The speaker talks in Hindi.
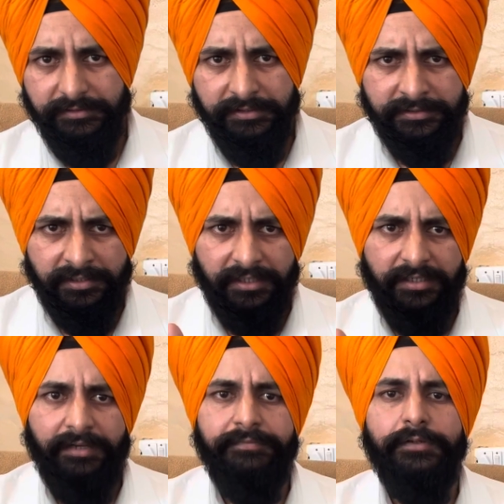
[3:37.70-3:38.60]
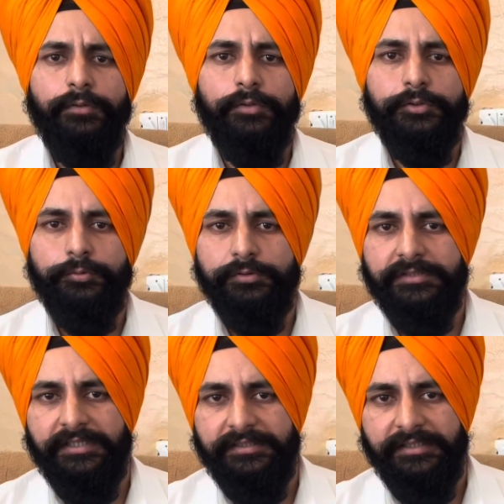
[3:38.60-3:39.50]
इसका काफ़ी लोग यूज़
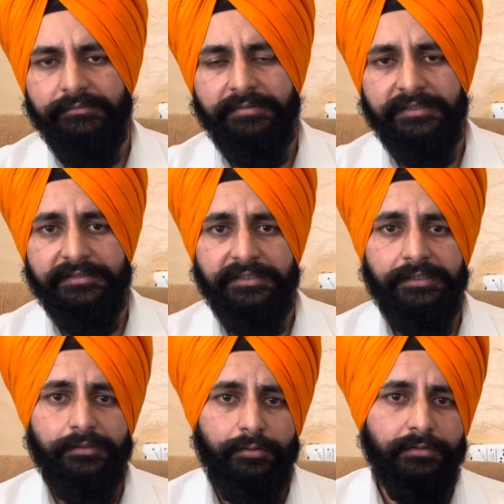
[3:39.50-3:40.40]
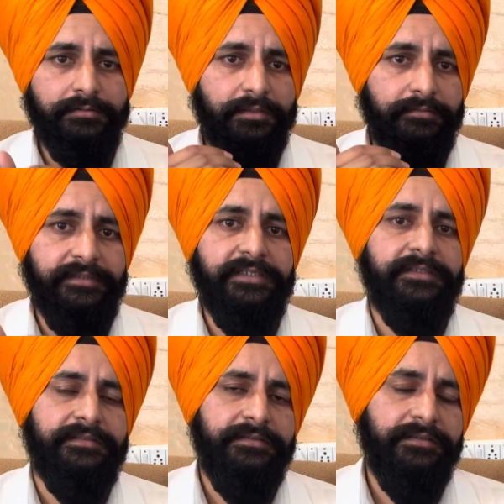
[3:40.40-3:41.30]
करते हैं बट दे आर नॉट अवेयर
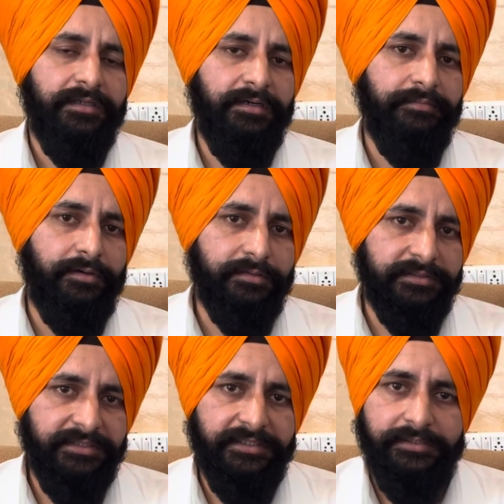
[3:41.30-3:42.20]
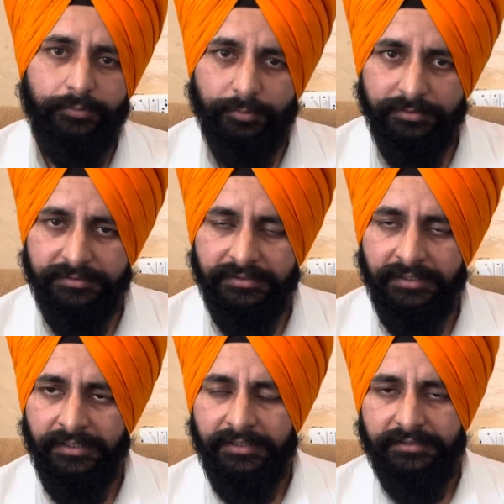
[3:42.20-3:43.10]
अबाउट देयर डोज
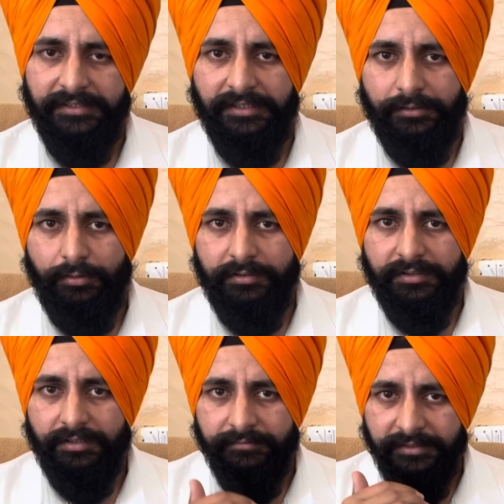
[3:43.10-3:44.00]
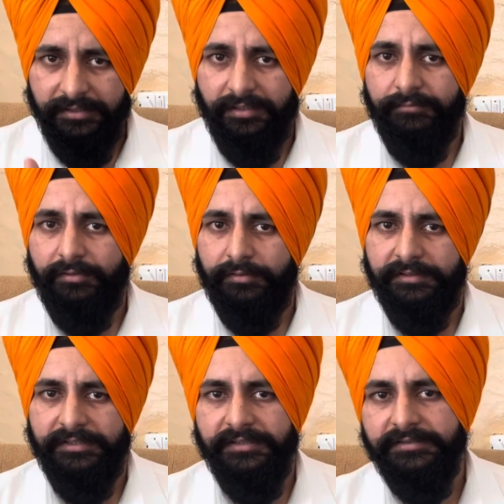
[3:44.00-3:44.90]
दे आर नॉट अवेयर अबाउट
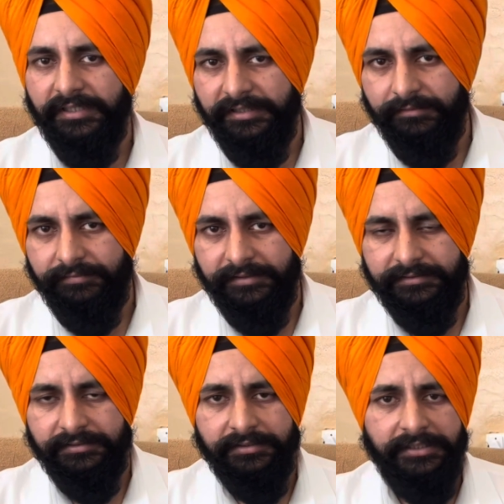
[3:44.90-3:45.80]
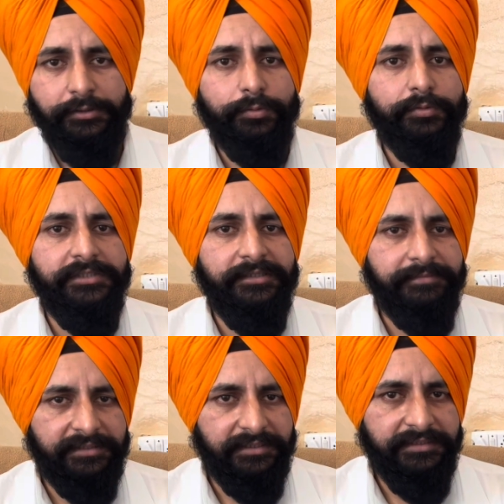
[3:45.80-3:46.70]
देयर साइड इफ़ेक्ट्स कईयों को ये
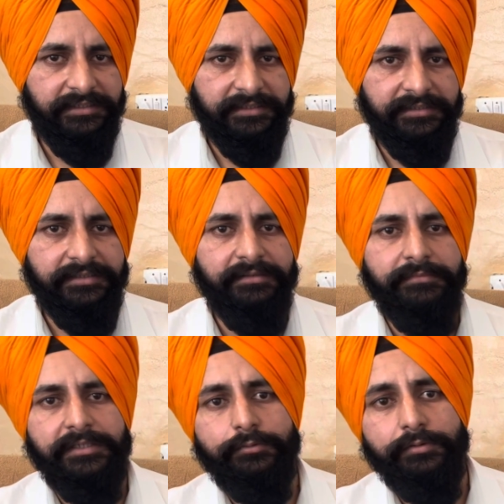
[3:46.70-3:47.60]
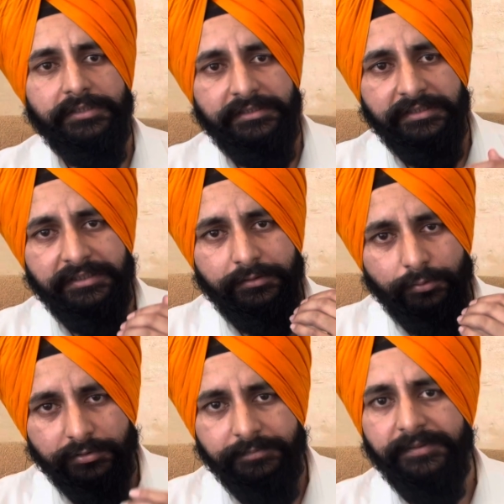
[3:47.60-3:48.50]
पता नहीं रहता कि मेरे को कितनी
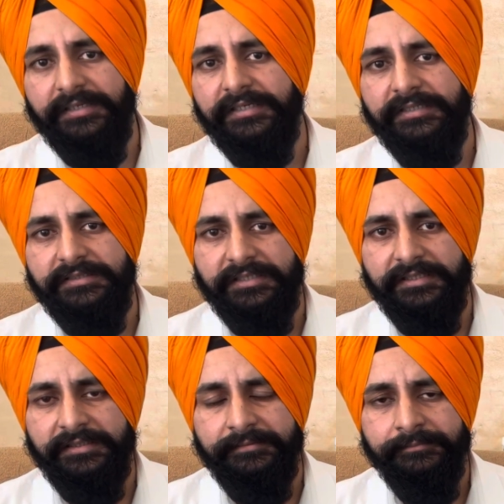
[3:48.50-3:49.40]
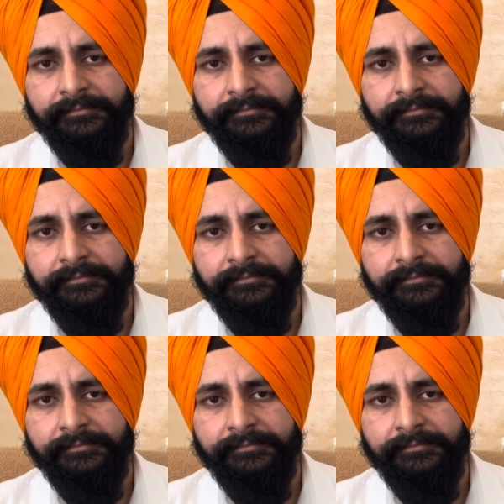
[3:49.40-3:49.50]
डोज पे लेनी चाहिए